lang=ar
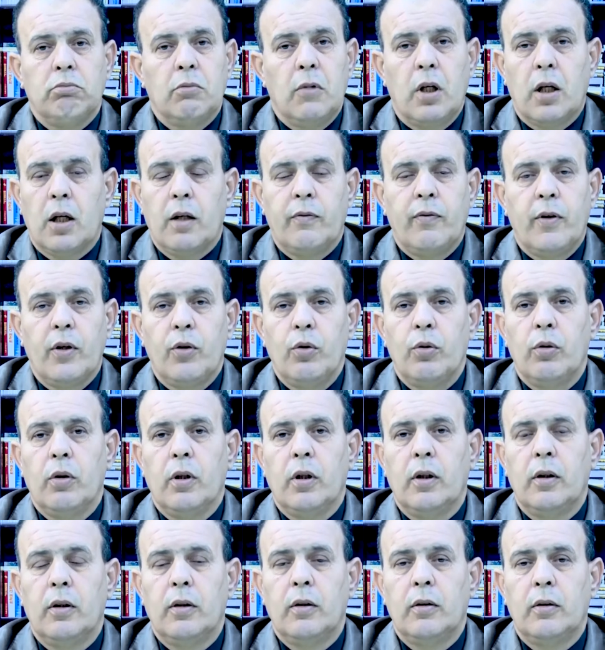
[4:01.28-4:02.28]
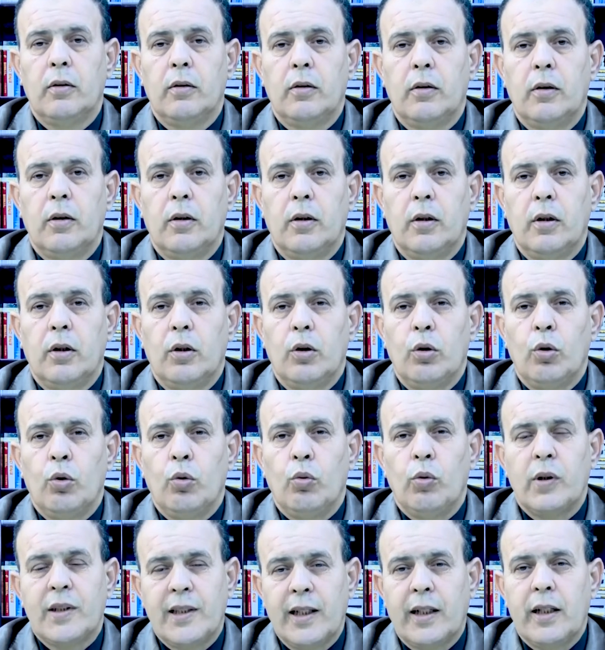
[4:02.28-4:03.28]
رفضوه
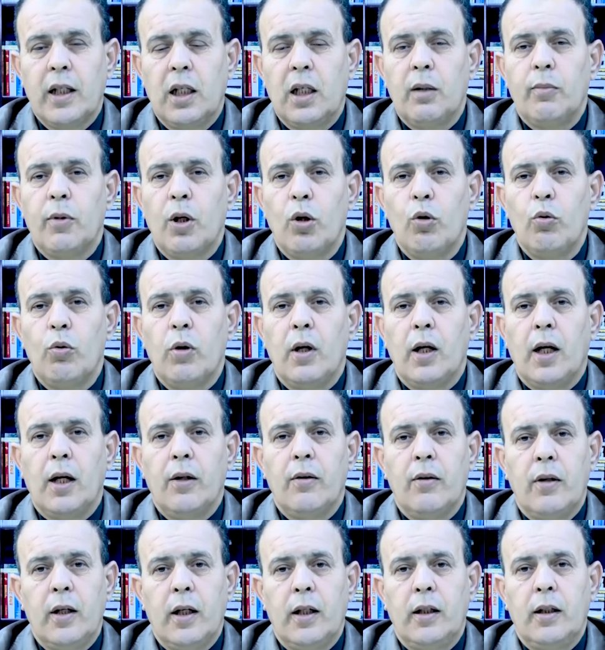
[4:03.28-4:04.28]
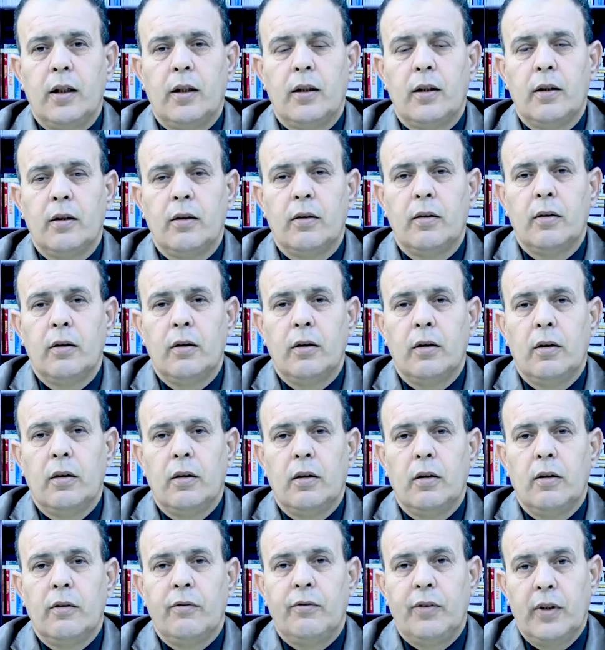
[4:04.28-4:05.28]
وتكلم هو عن ذلك
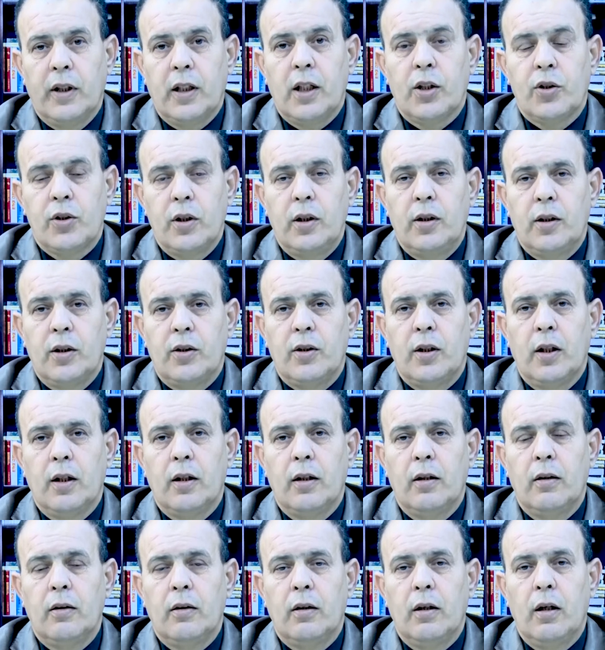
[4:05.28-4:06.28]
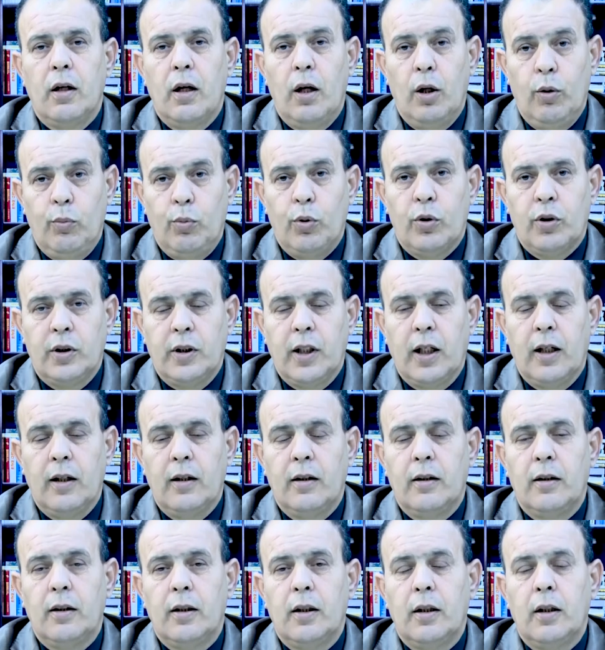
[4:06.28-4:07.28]
في قصيدته البردة
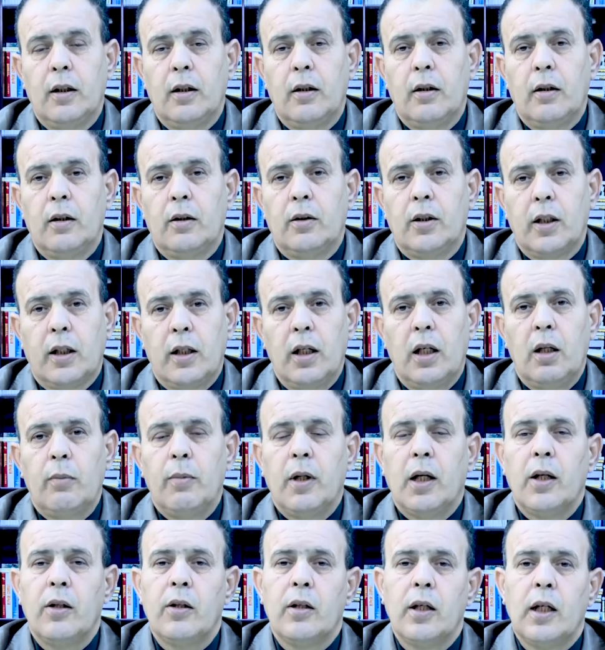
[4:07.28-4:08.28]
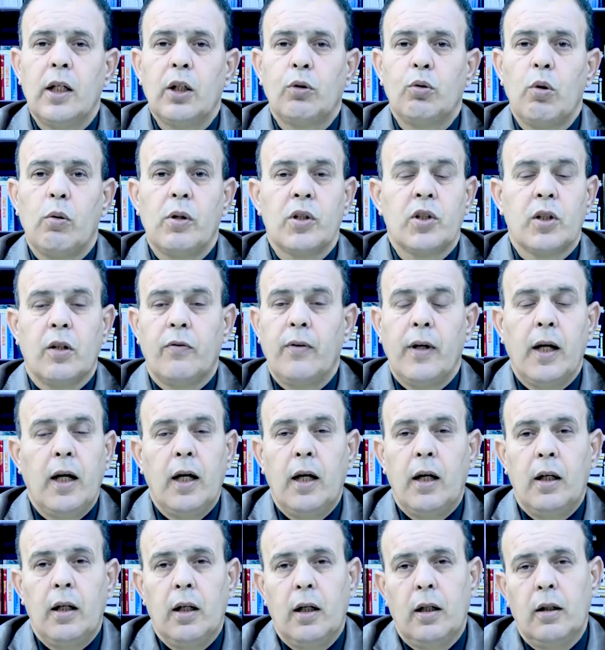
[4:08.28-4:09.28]
تكلم عن ذلك ووصف
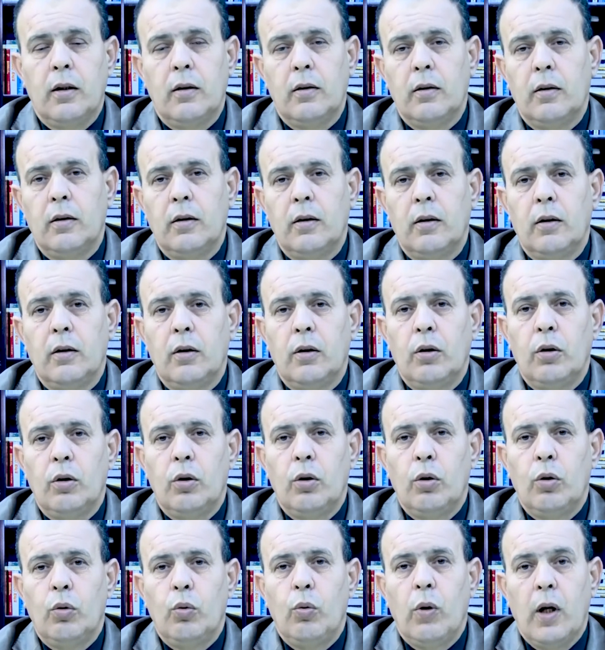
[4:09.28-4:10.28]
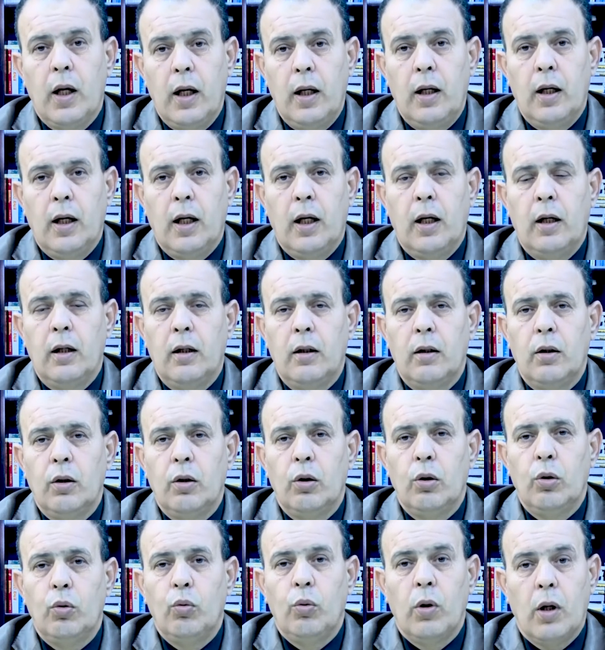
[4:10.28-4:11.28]
حاله وهلعه
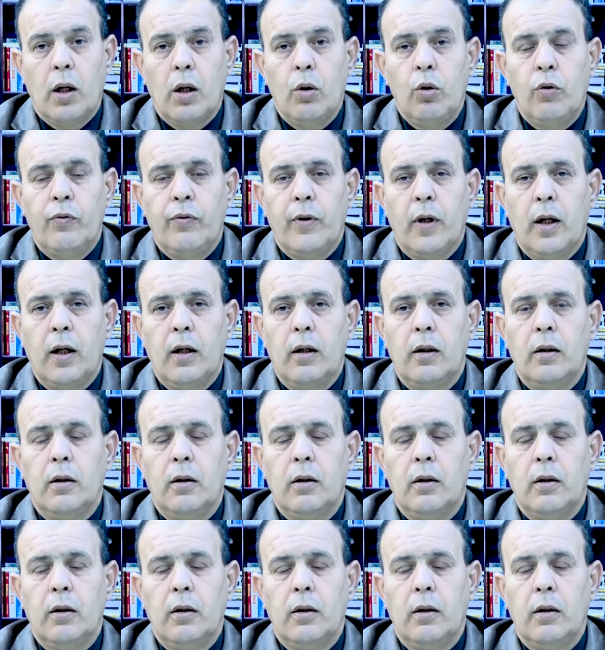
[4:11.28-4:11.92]
وخوفه